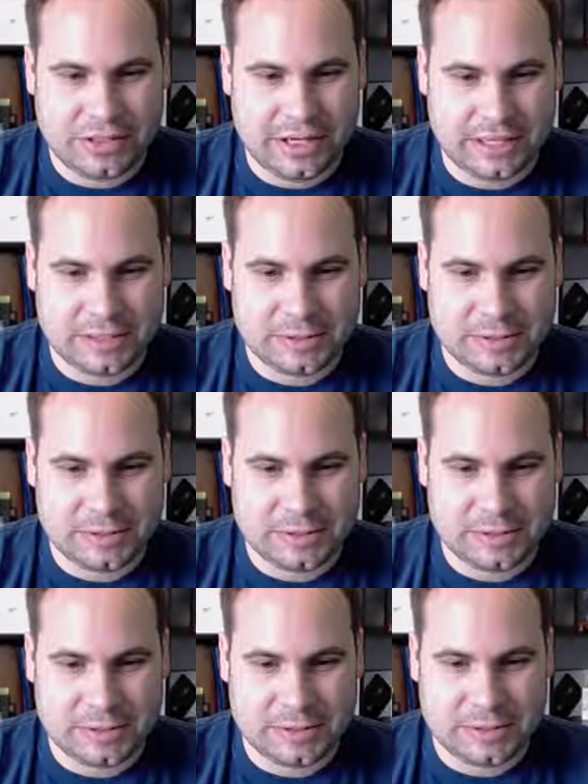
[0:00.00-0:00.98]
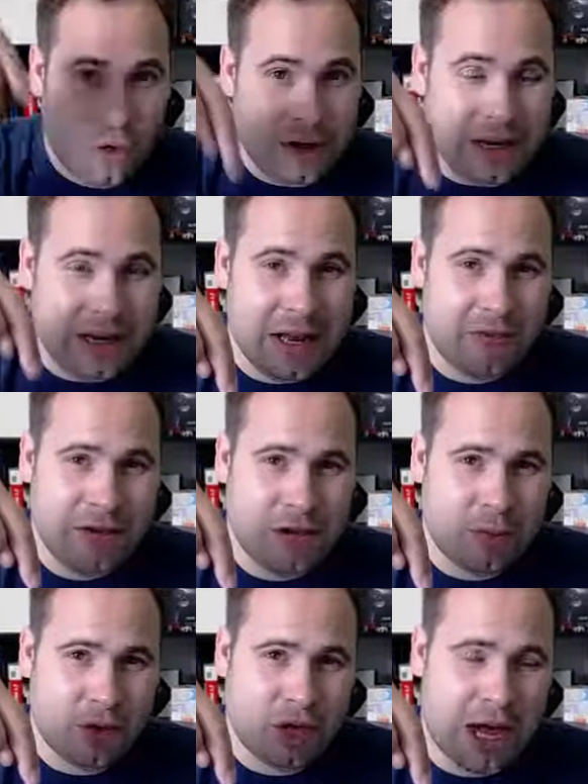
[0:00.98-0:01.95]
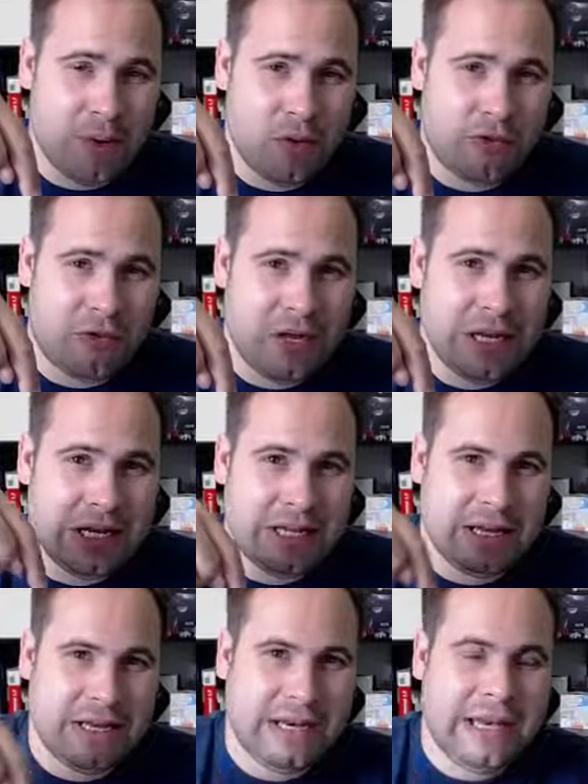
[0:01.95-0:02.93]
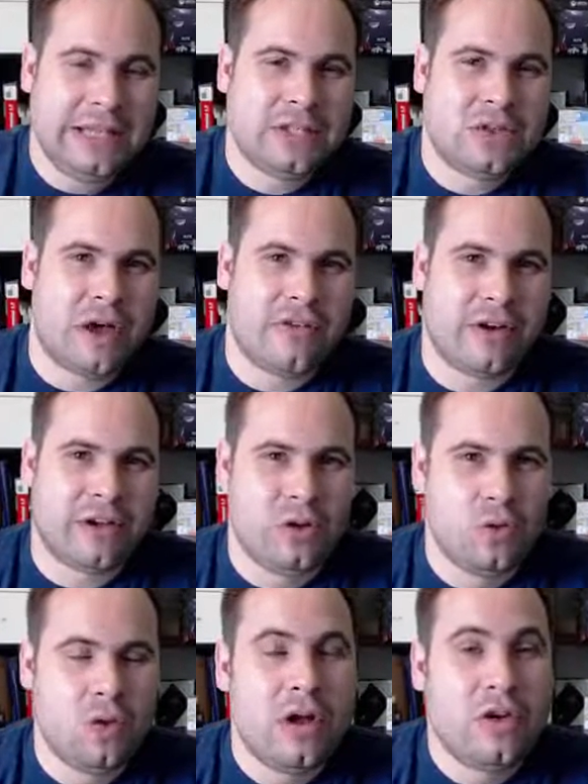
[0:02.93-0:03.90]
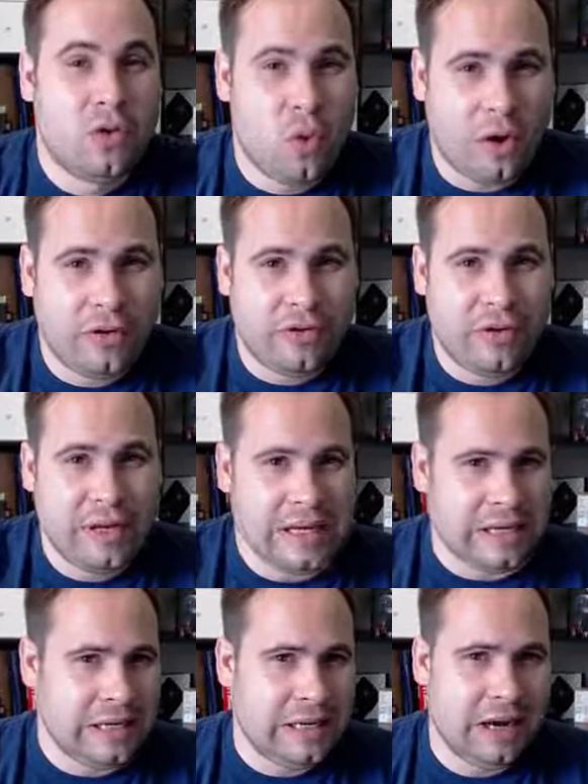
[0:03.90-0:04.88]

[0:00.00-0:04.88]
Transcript: euch das mal. Unten in der Videobeschreibung findet ihr den Link zur FAQ. Dort findet